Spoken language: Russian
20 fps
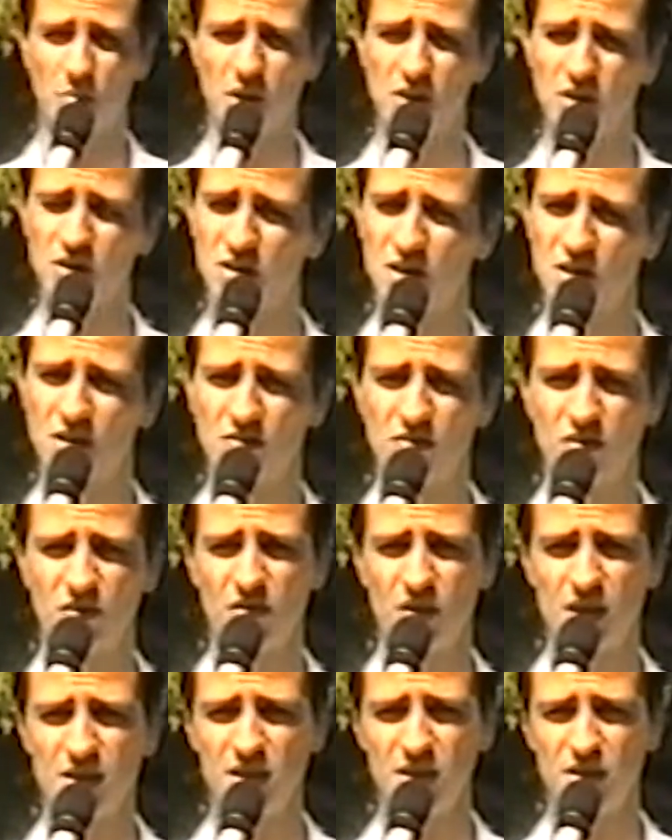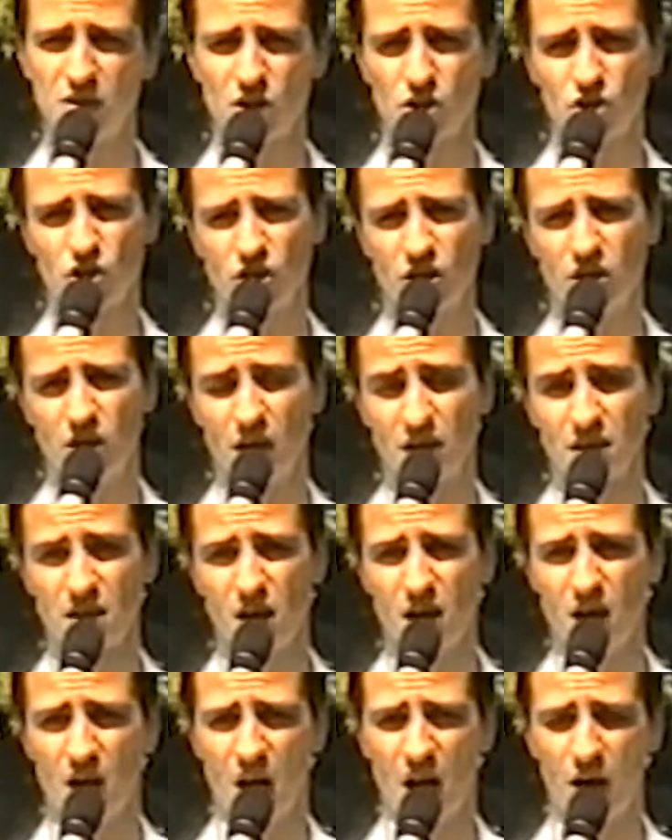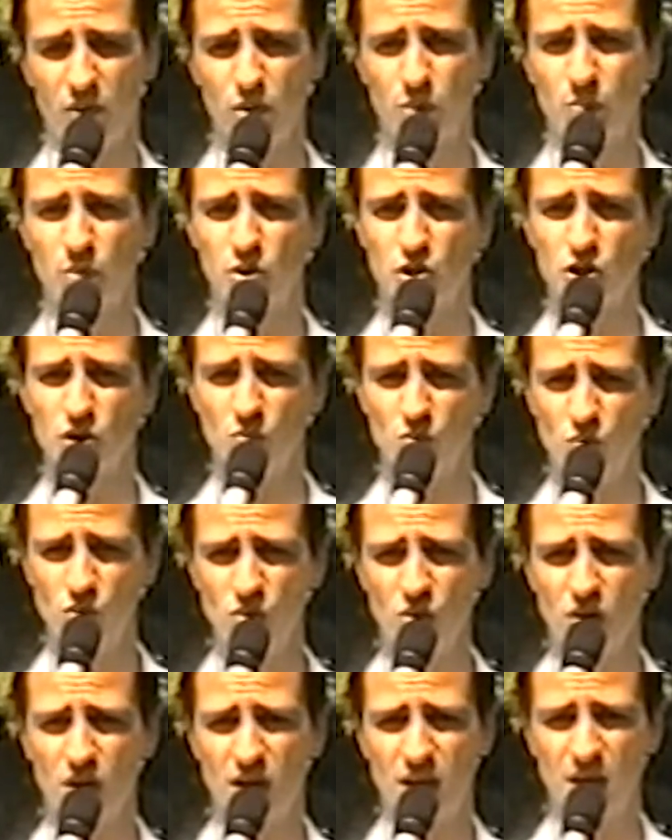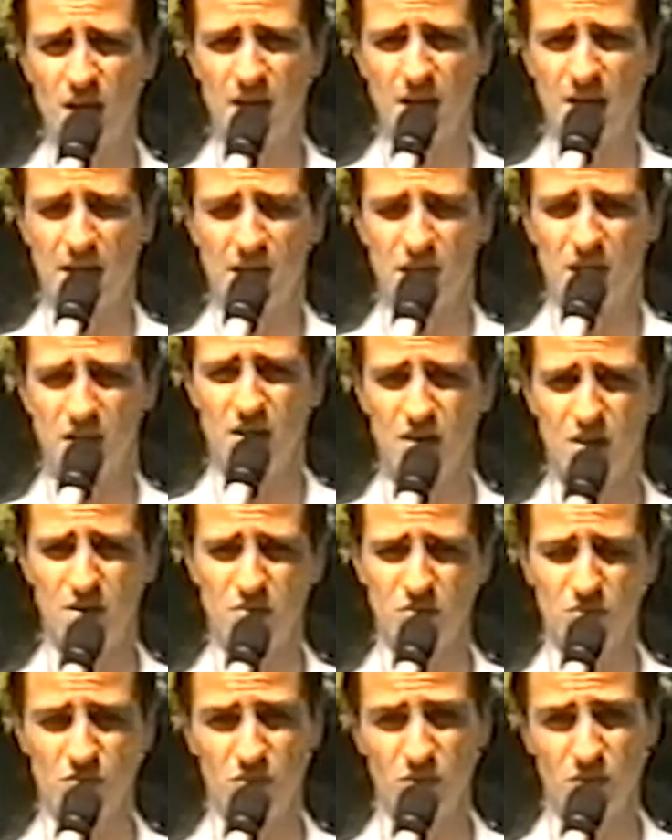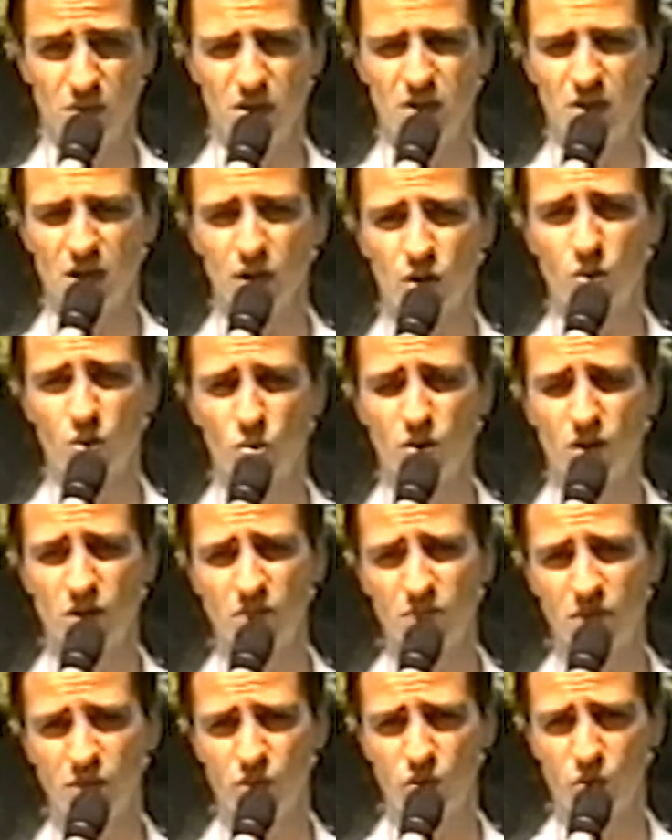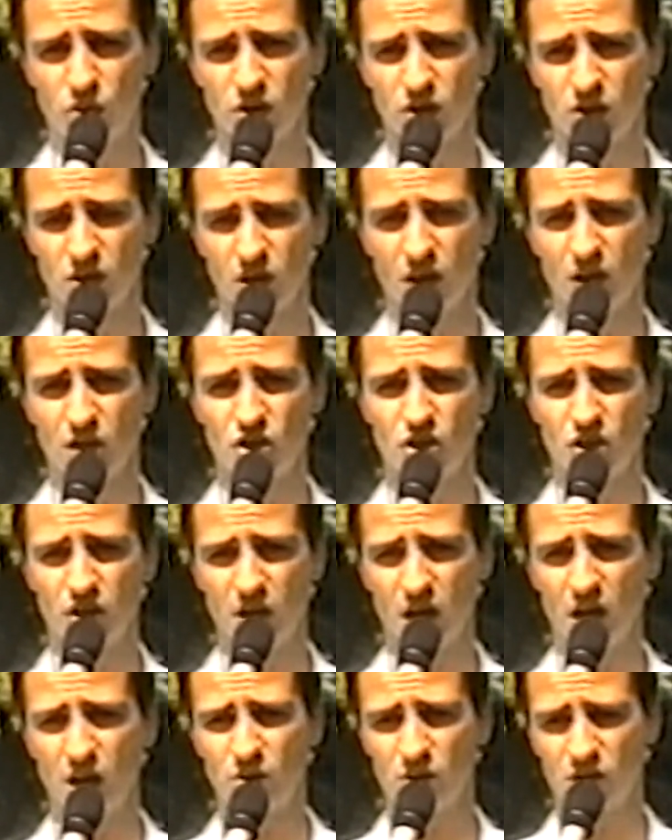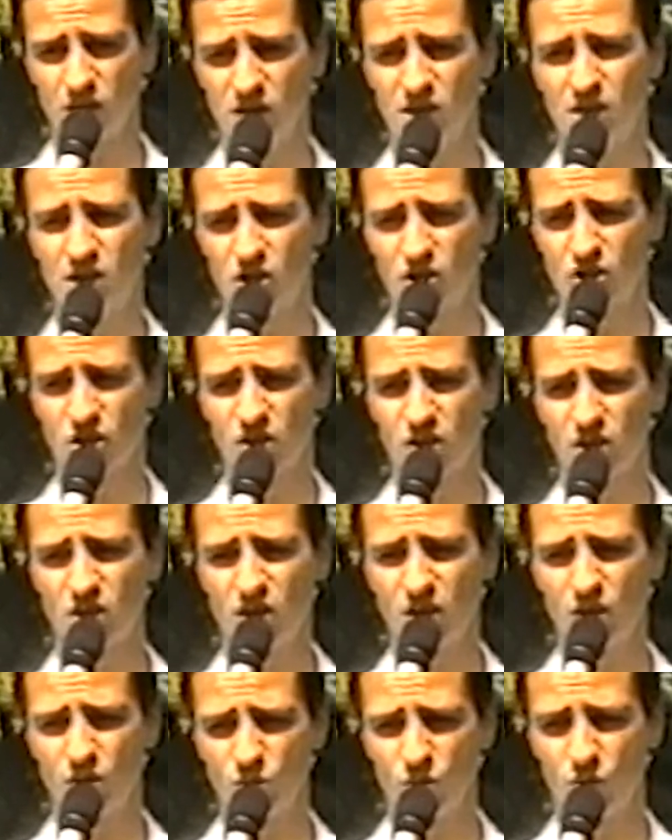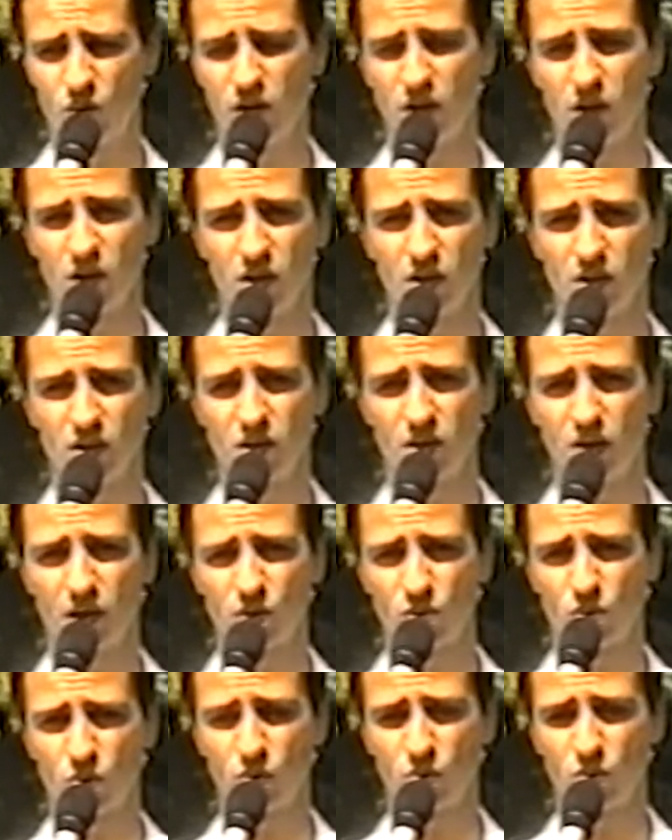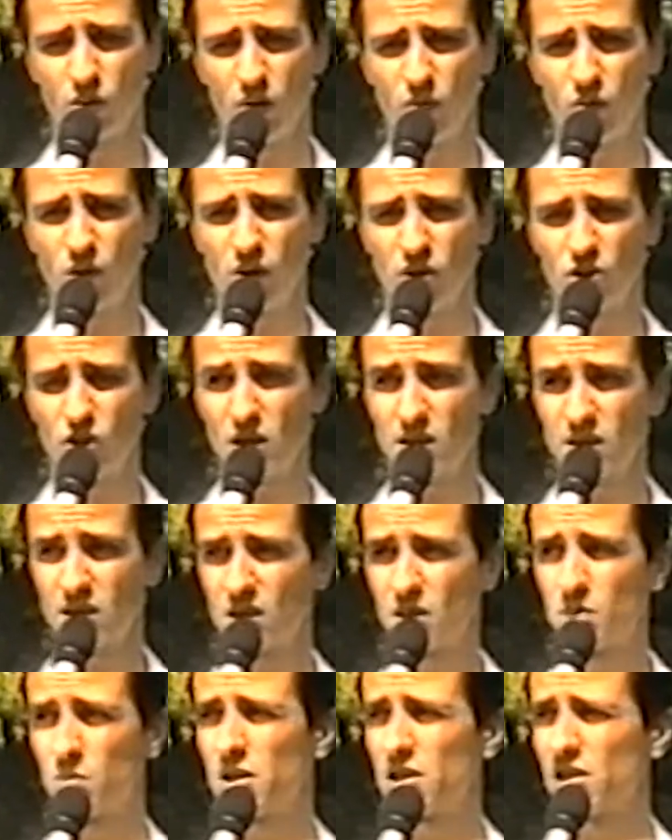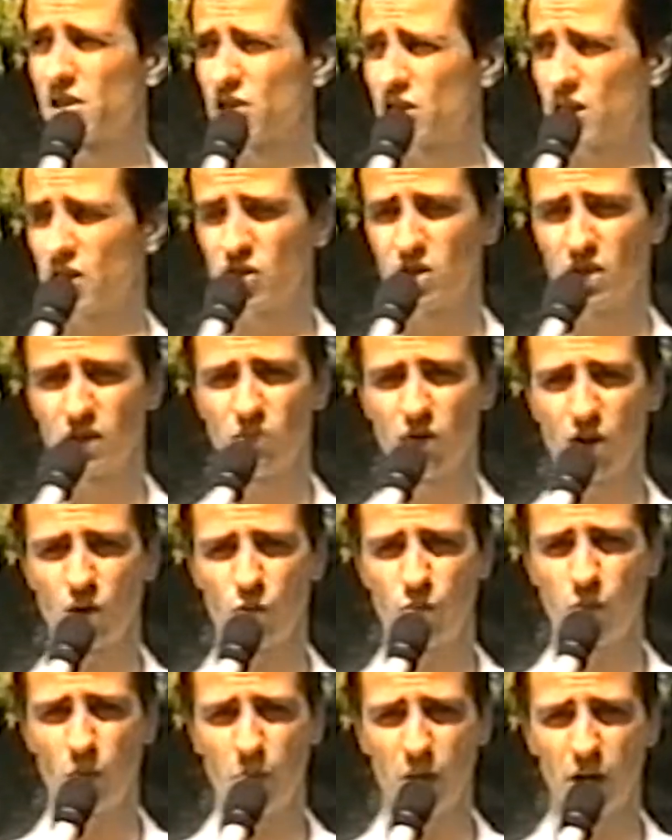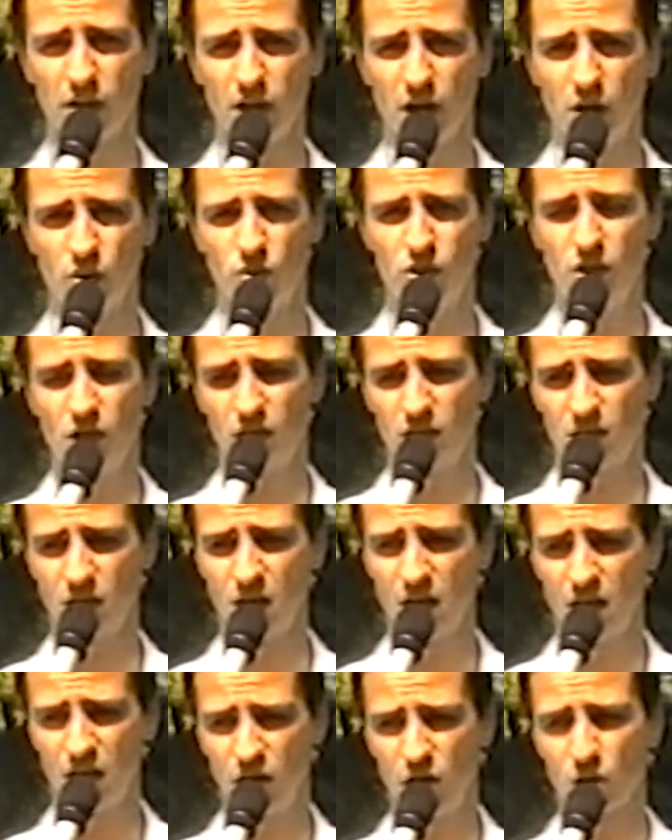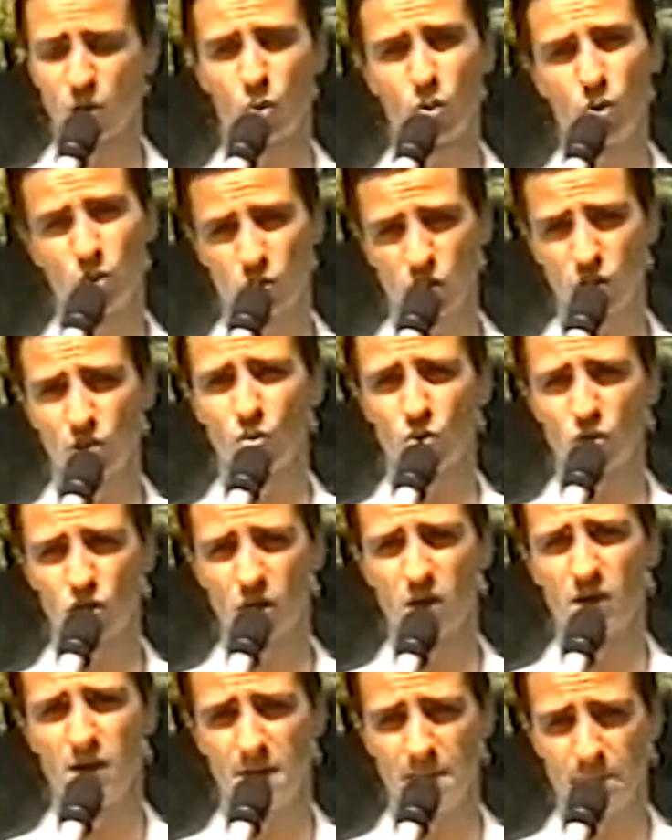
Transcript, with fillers: принято не вывозить, а сжигать. А вот почему Э, эти отходы не вывозятся, а сжигаются здесь же на территории, э, на которую довольно часто из близлежащих дворов попадают дети и роются тоже